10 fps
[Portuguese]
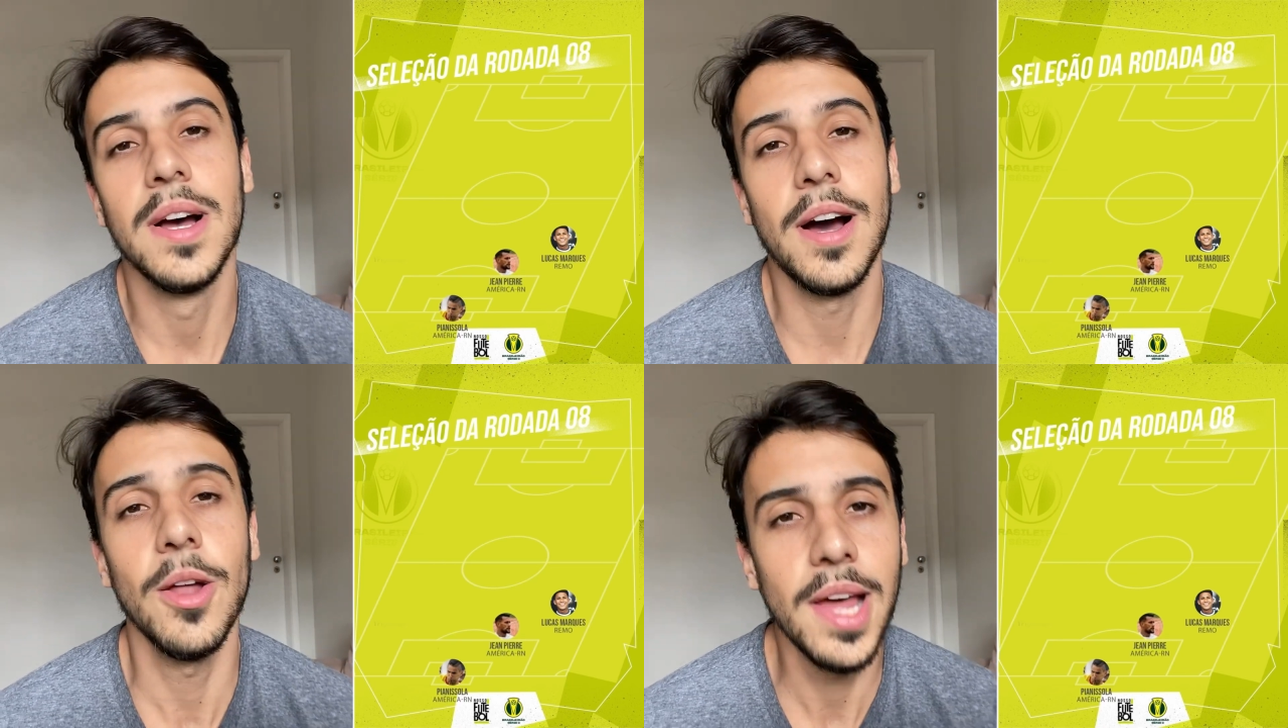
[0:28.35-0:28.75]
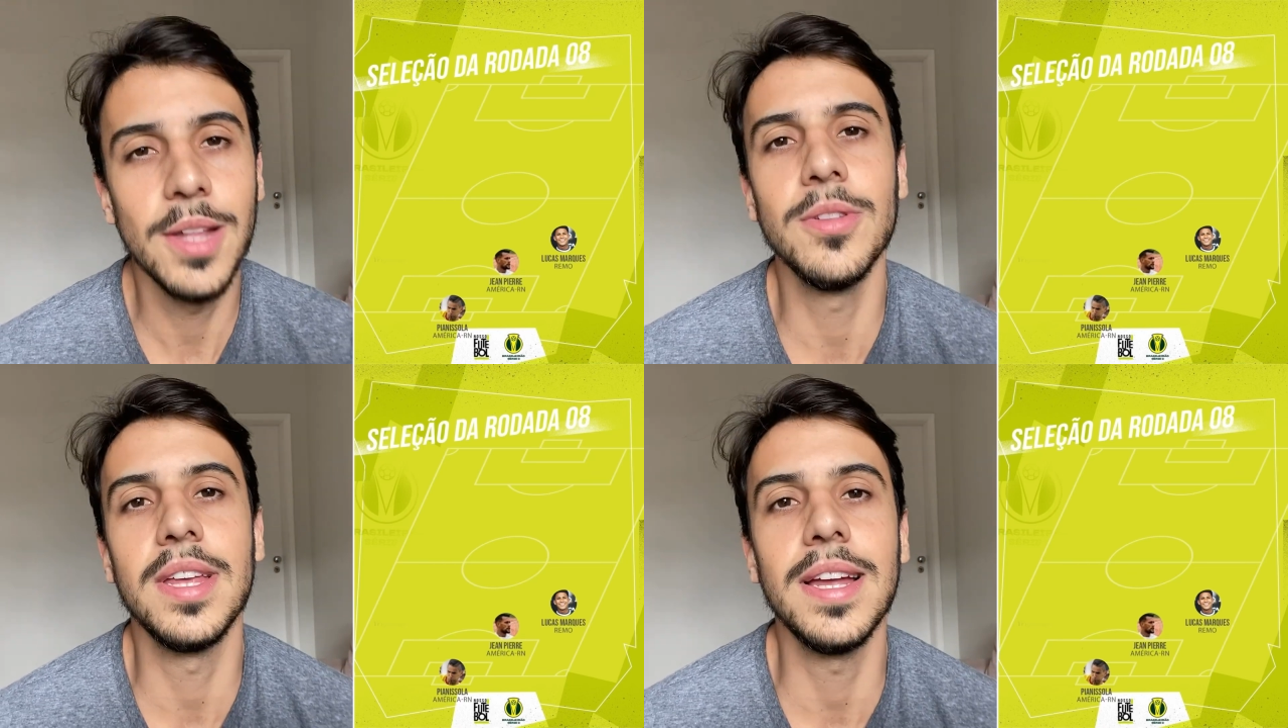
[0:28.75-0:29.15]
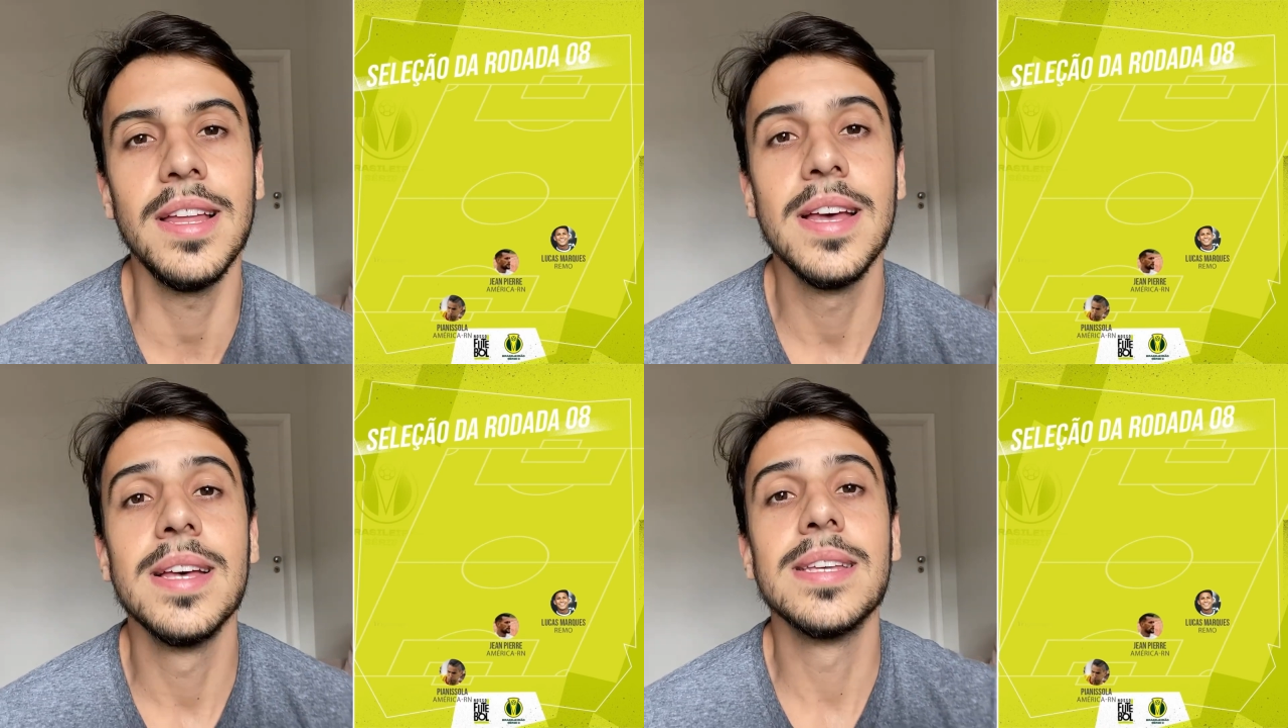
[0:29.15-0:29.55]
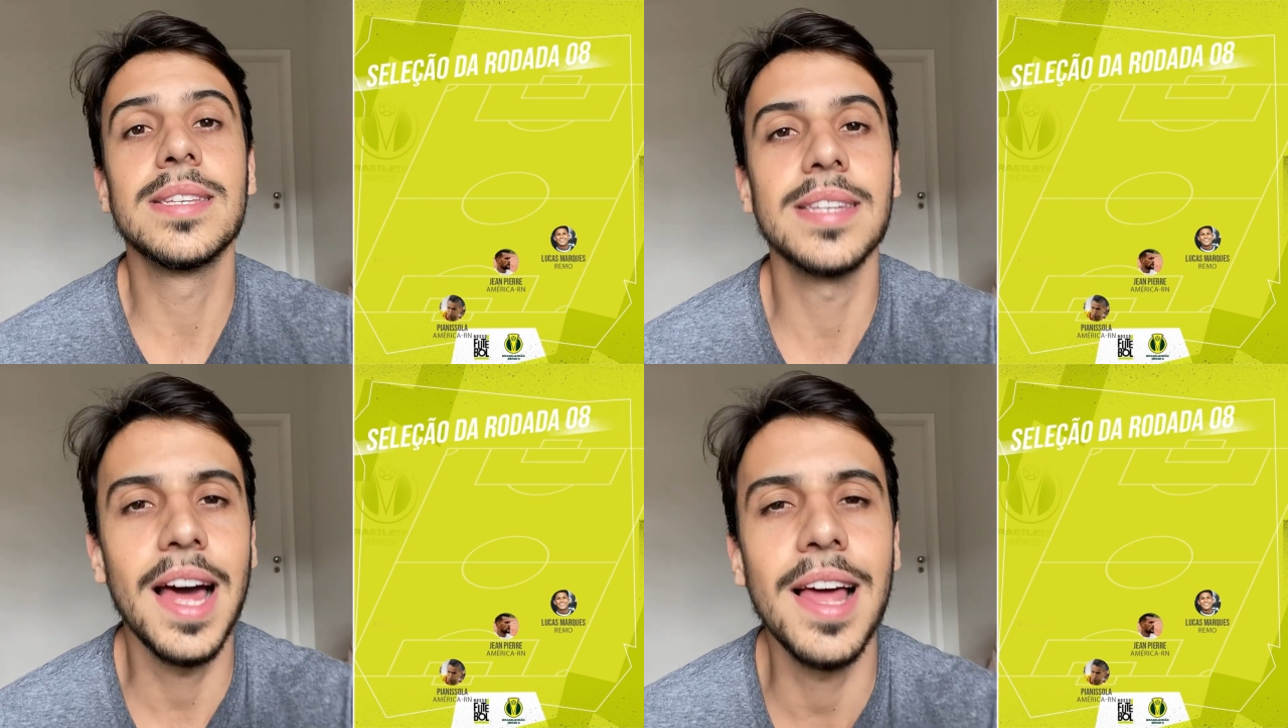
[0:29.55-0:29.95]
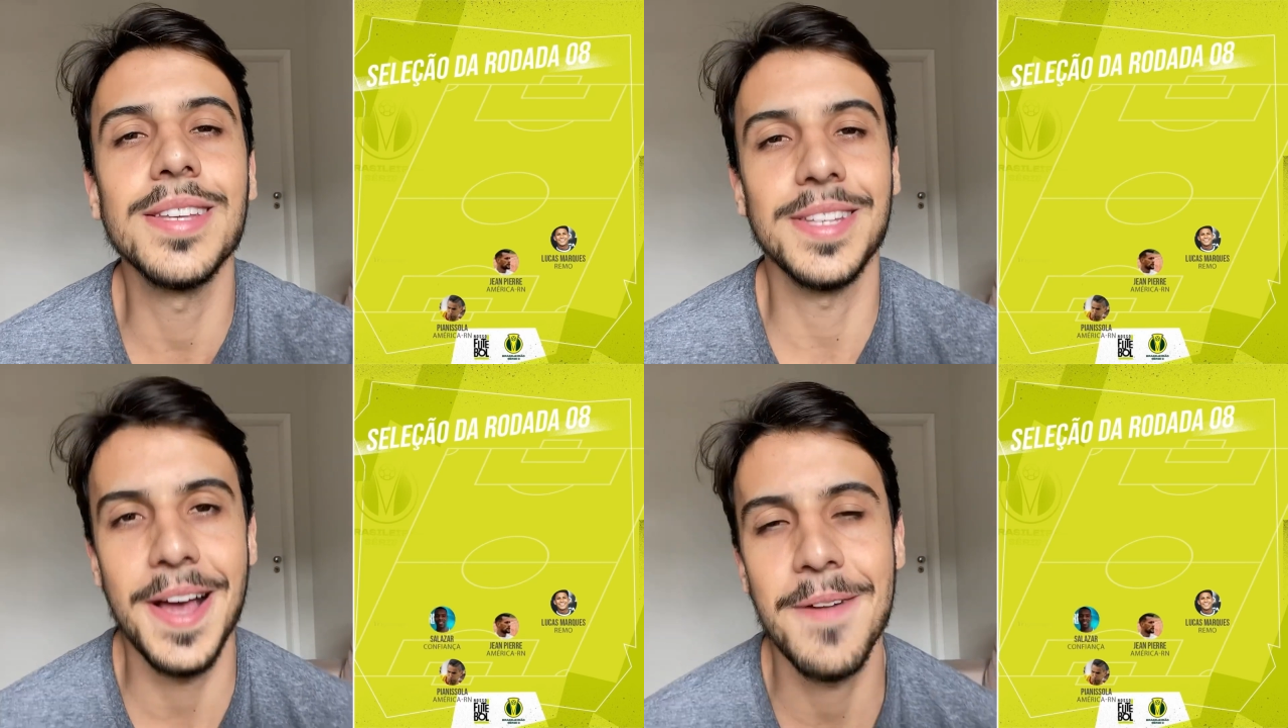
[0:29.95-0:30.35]
Ao lado dele,
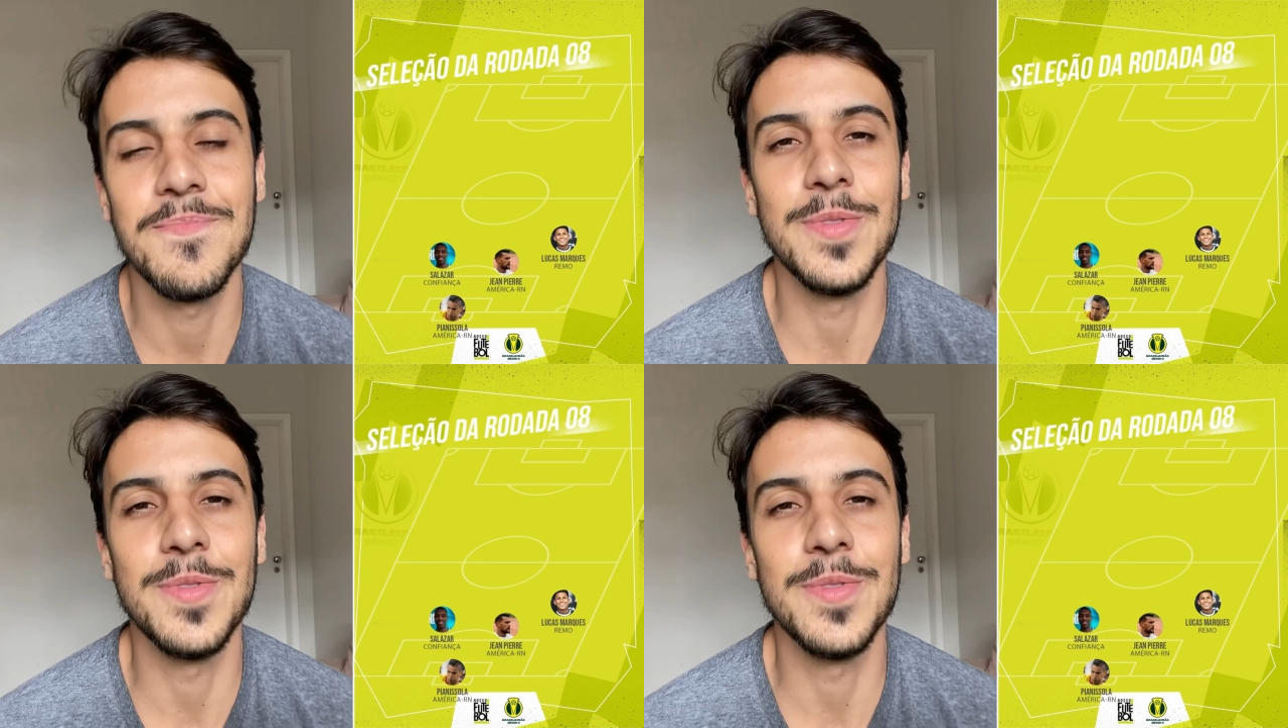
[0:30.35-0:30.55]
Salazar,